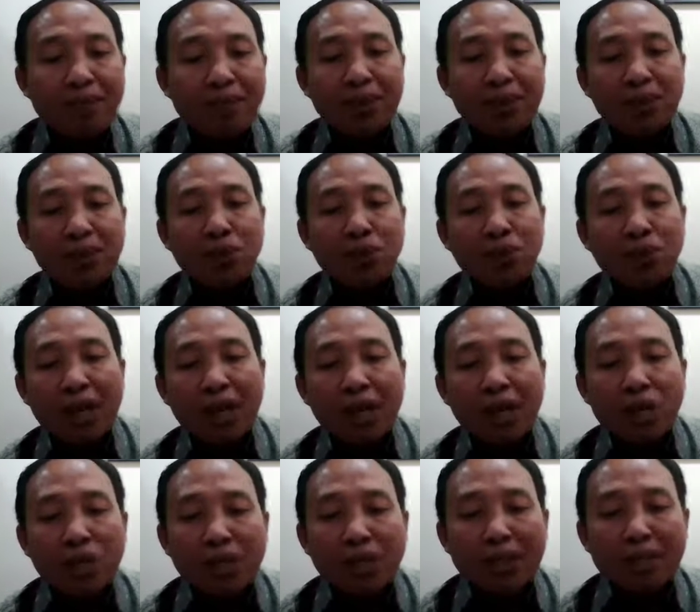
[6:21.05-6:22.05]
penyuluh
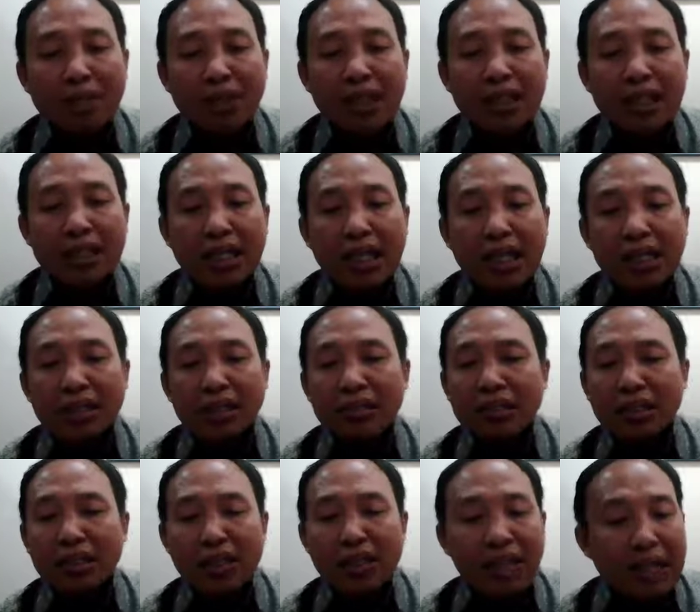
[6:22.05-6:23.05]
melakukan pendataan
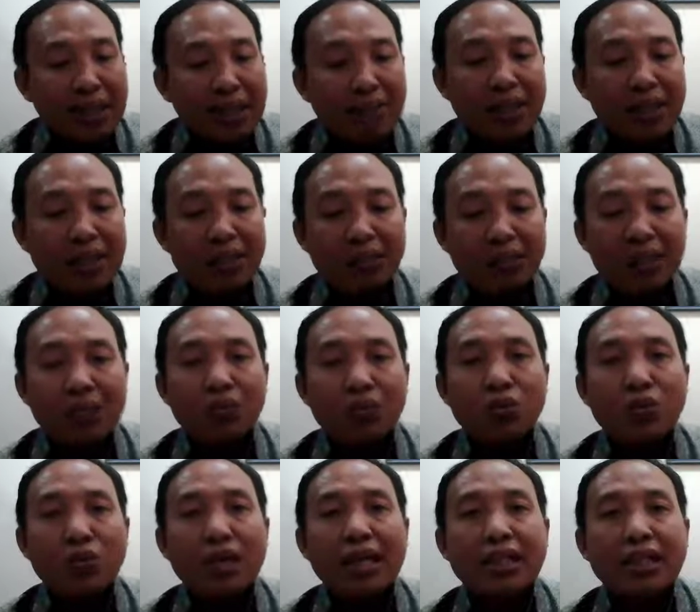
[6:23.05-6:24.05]
segala macamnya
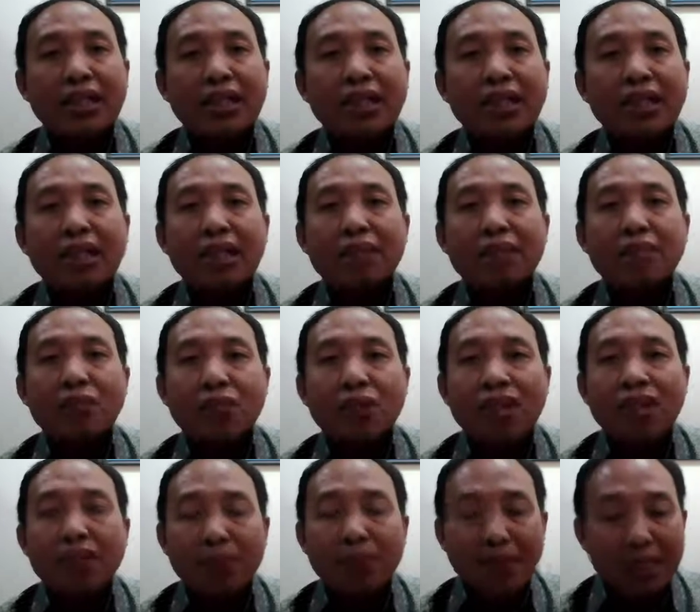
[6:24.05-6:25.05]
untuk kaitan dengan
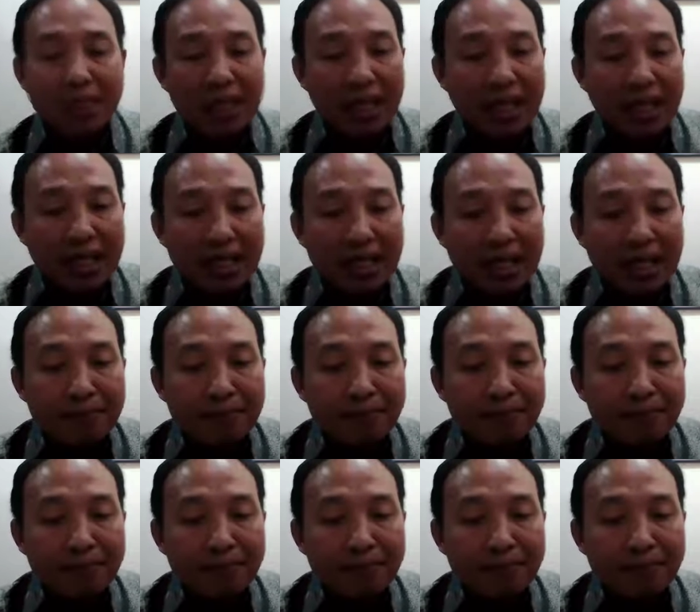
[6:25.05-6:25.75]
policy-policy yang ada.